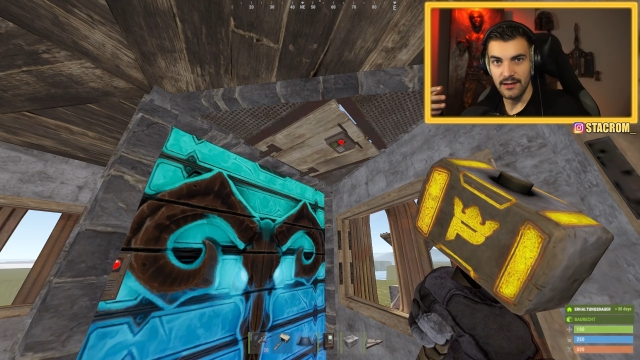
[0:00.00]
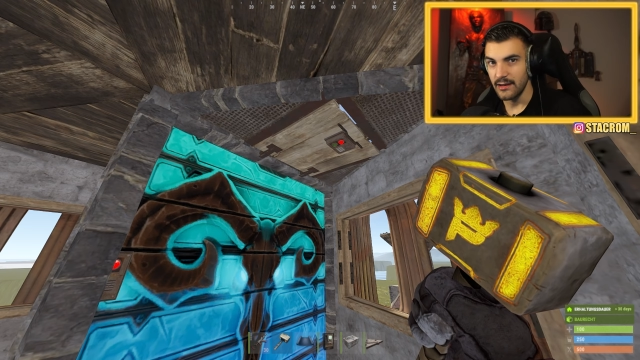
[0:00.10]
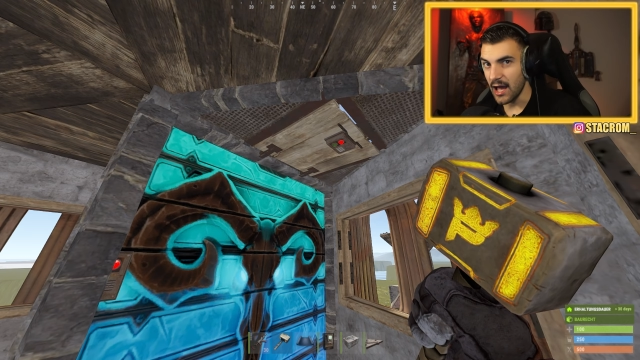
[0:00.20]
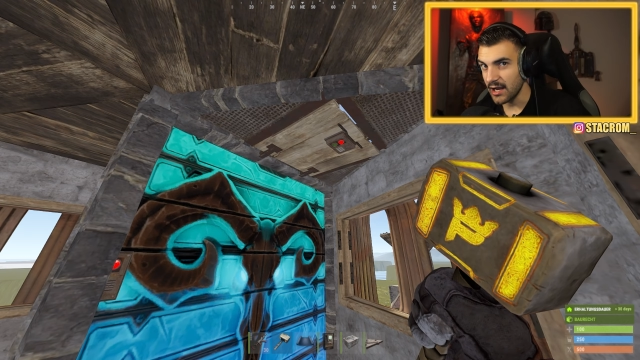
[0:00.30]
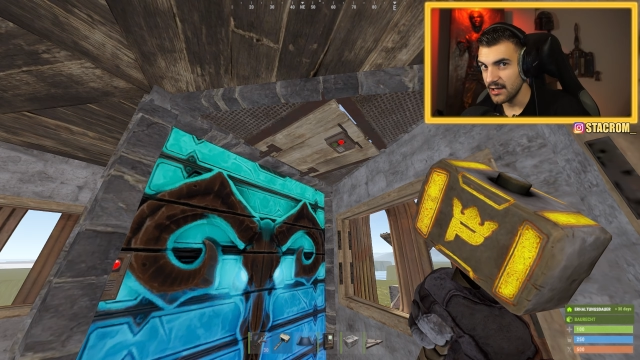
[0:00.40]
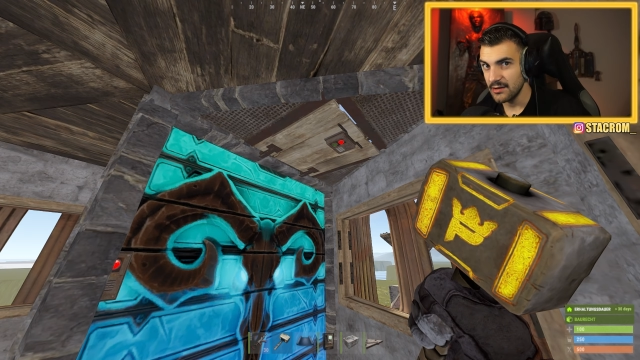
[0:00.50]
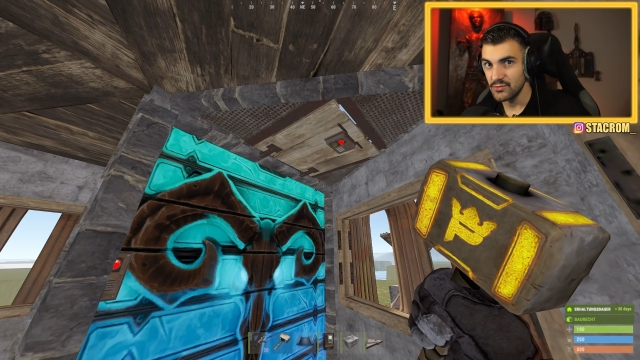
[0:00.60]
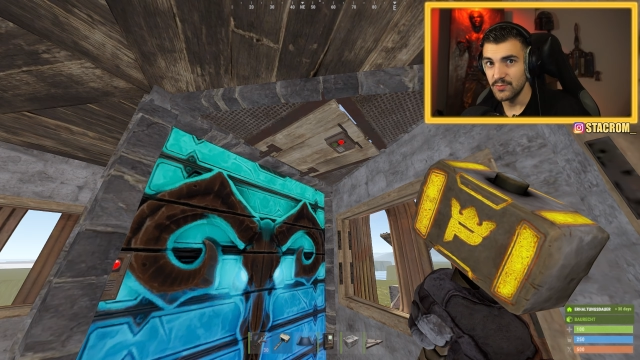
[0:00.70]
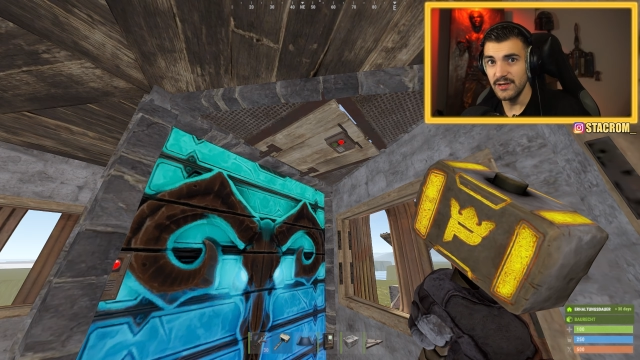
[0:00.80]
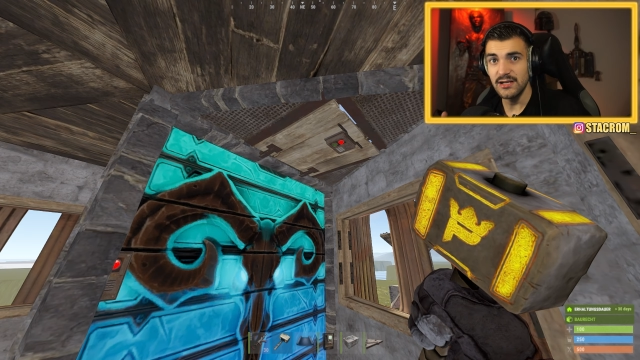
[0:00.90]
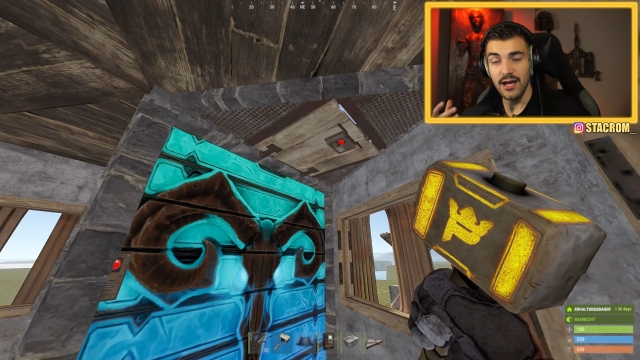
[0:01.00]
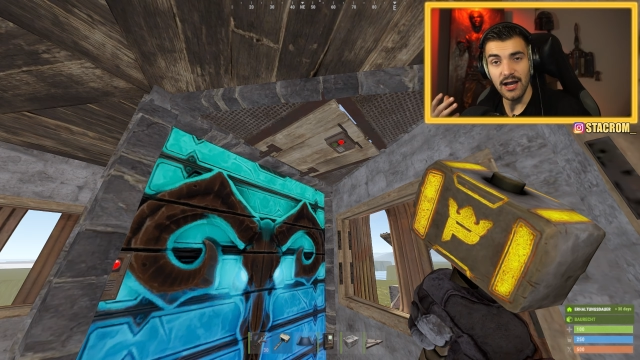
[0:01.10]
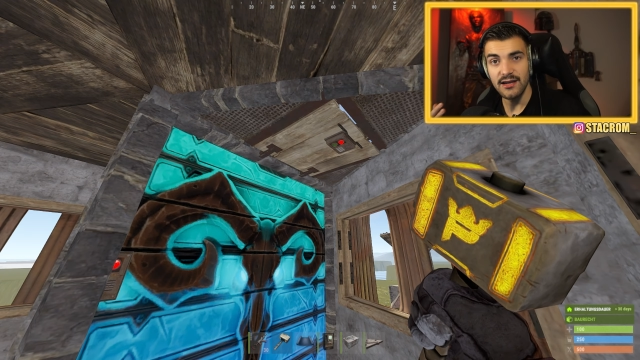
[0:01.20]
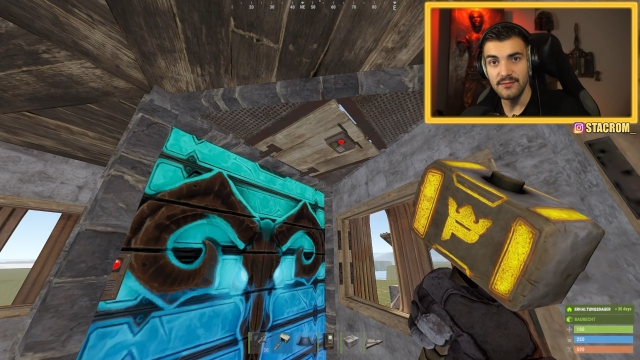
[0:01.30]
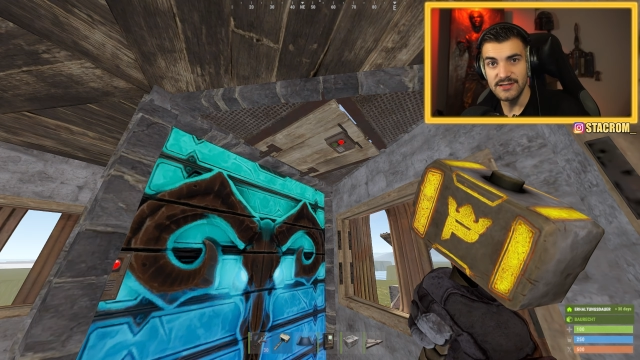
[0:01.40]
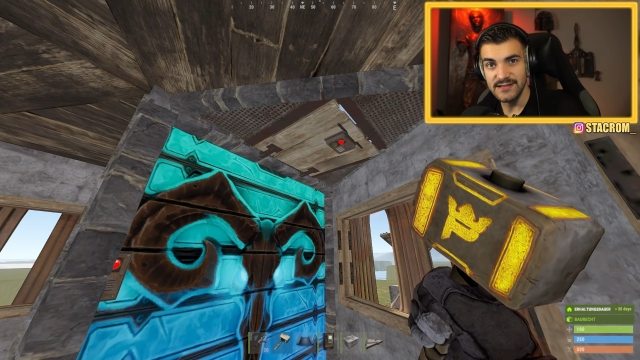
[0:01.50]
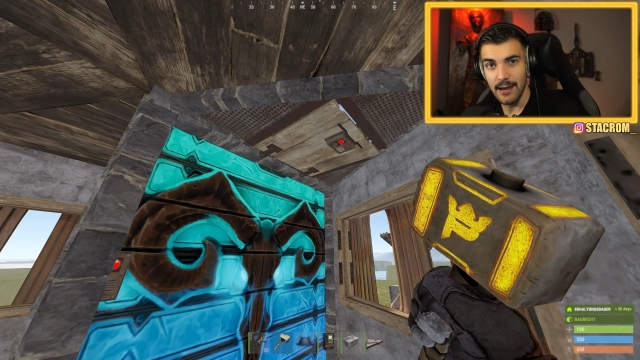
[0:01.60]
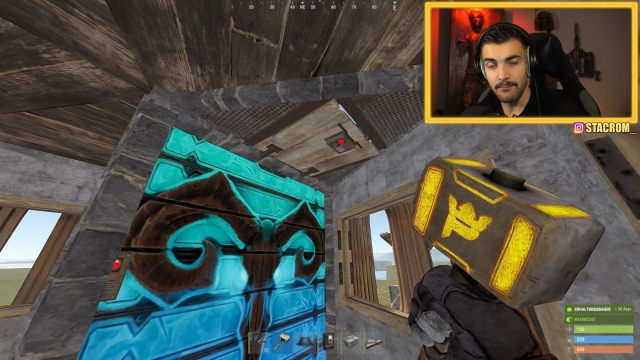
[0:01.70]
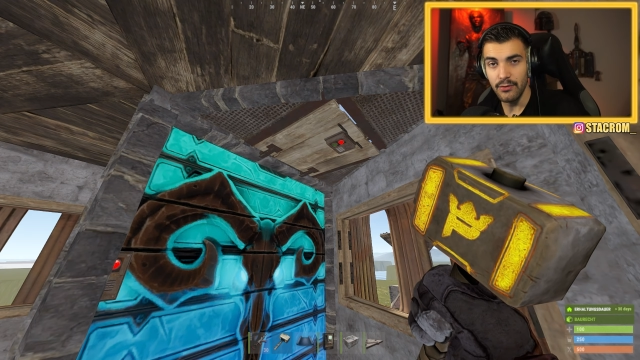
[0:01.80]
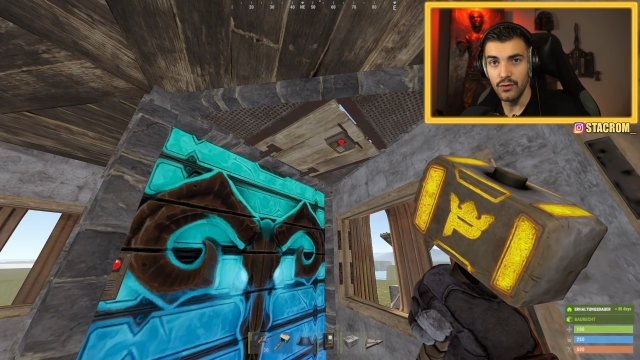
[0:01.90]
angenehm spielt, angenehmes
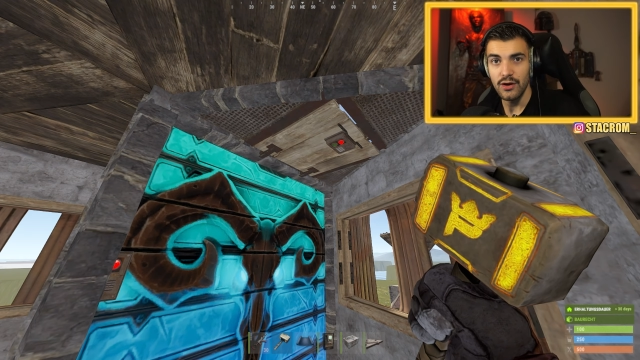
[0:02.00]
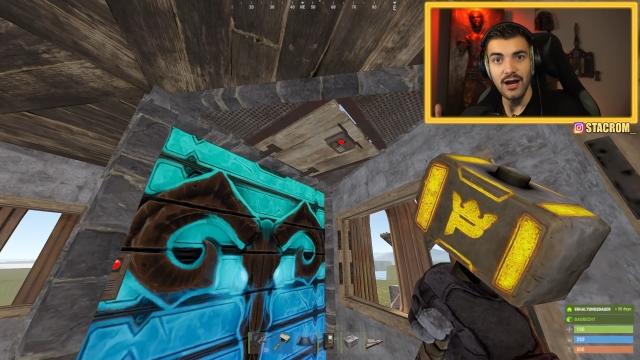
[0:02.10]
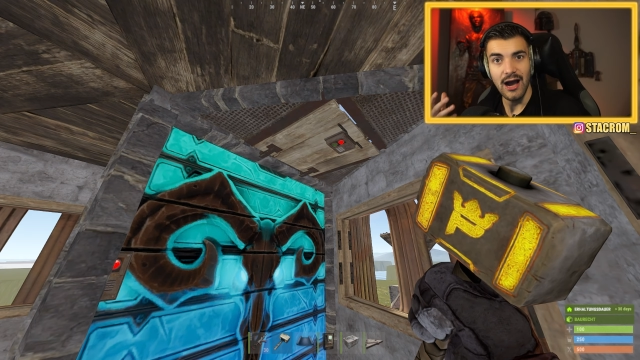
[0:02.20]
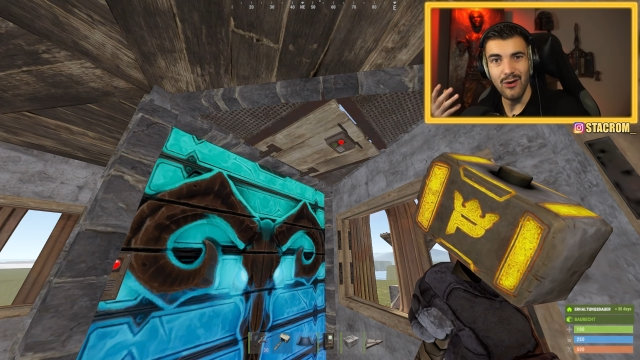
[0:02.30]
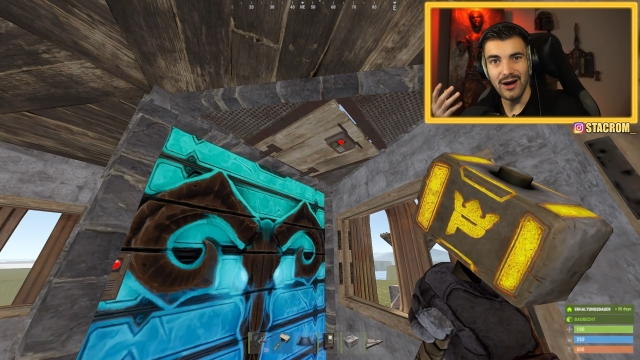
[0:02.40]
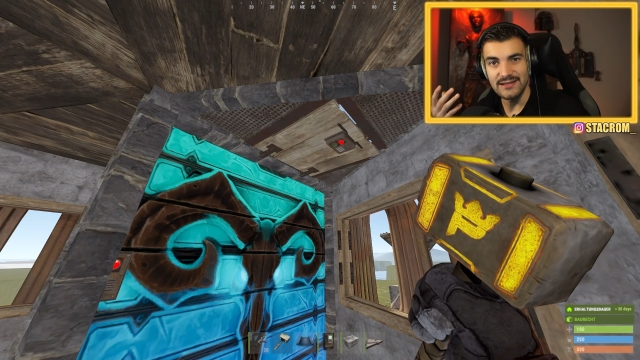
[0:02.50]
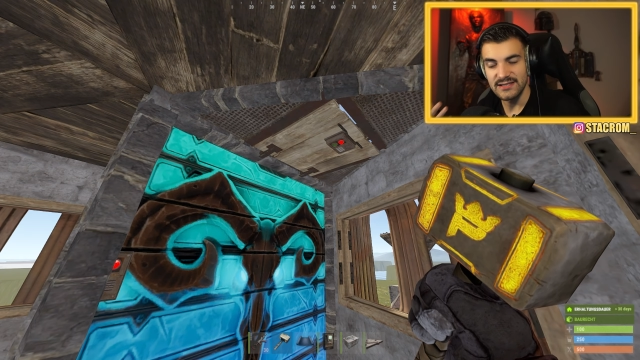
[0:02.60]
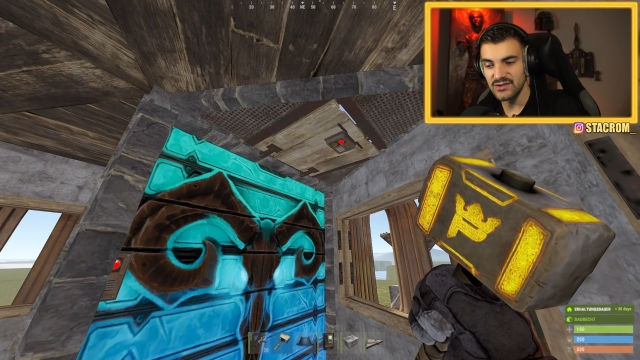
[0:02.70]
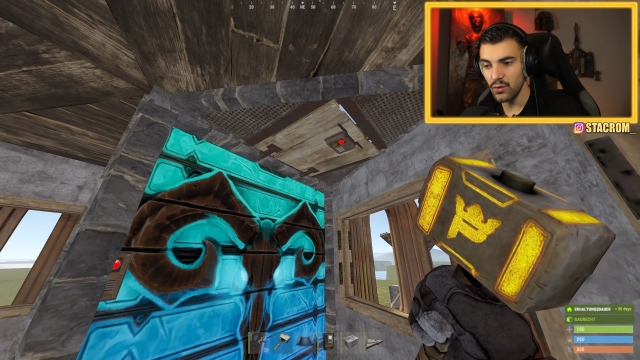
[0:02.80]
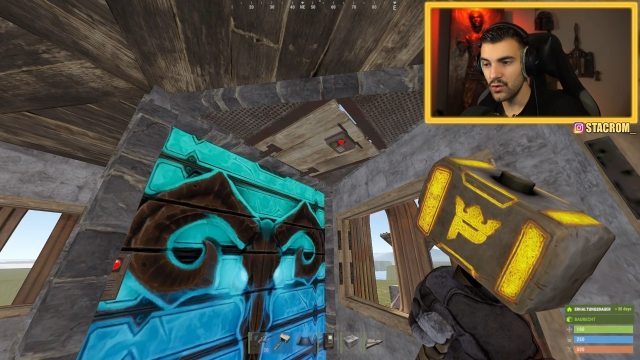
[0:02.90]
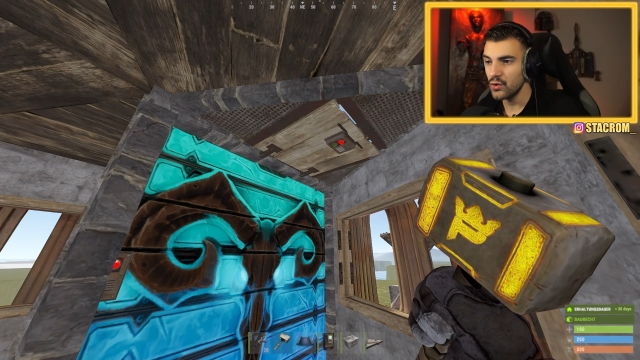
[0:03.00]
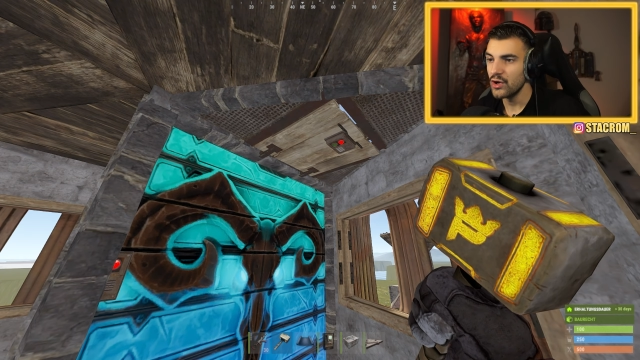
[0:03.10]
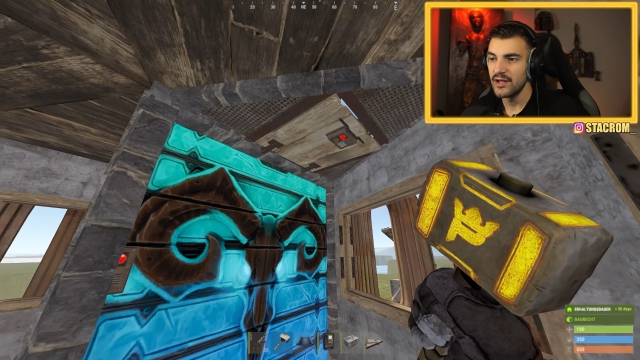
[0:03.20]
Tempo, auch als Solo,